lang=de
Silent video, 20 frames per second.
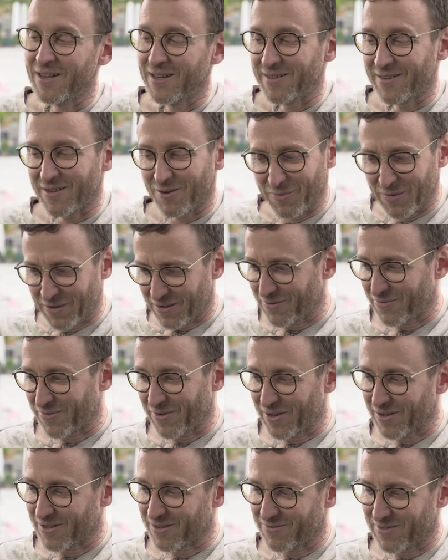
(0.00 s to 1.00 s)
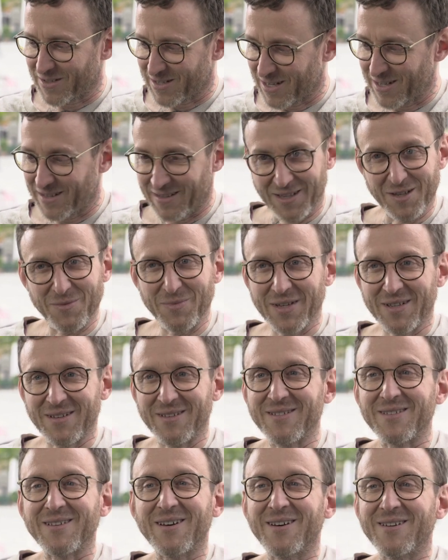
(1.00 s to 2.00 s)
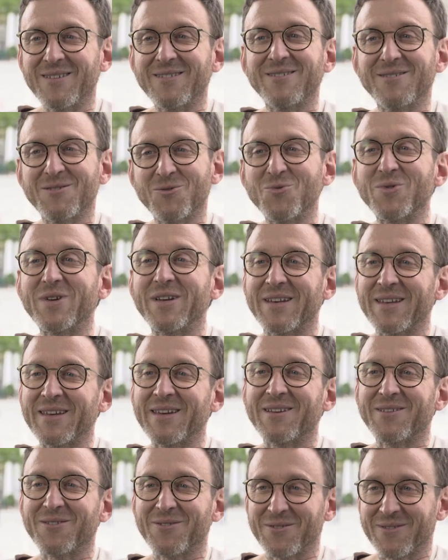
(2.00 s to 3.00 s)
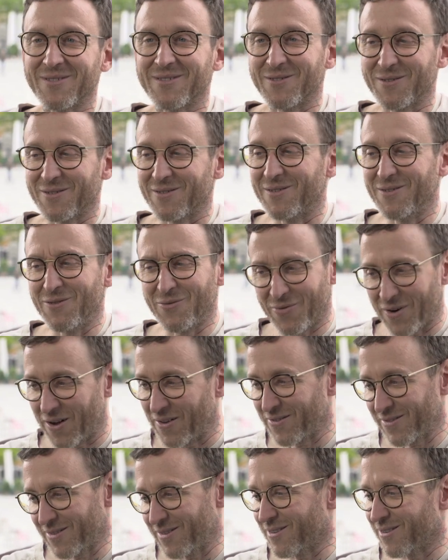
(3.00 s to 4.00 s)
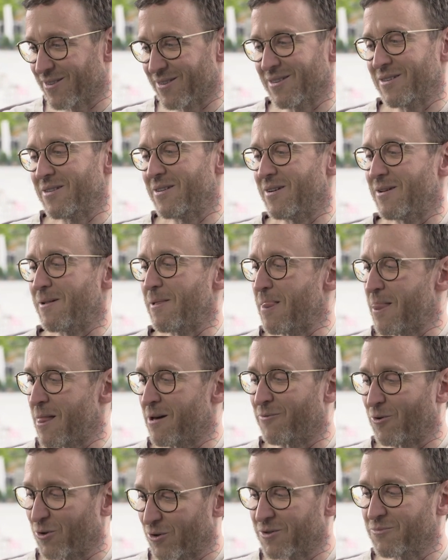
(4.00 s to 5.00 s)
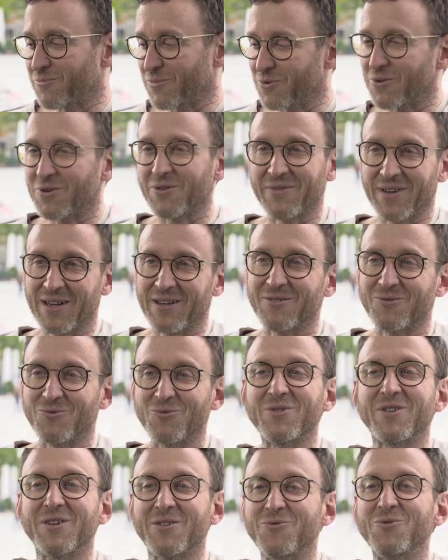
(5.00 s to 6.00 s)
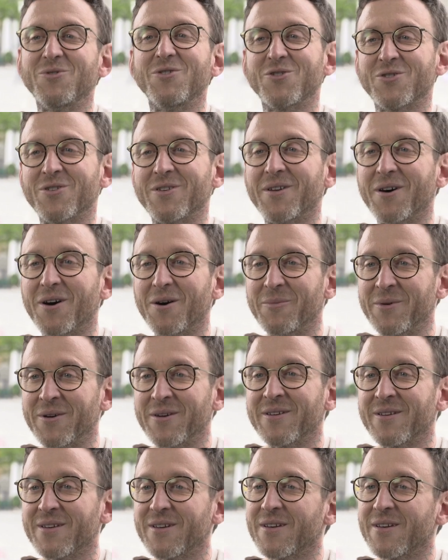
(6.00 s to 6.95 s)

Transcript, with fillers: Ich habe mich gefragt, was hätte ich mir denn da zugelegt und fand, äh, ja, Wolkenbruch wäre ein guter jüdischer Name.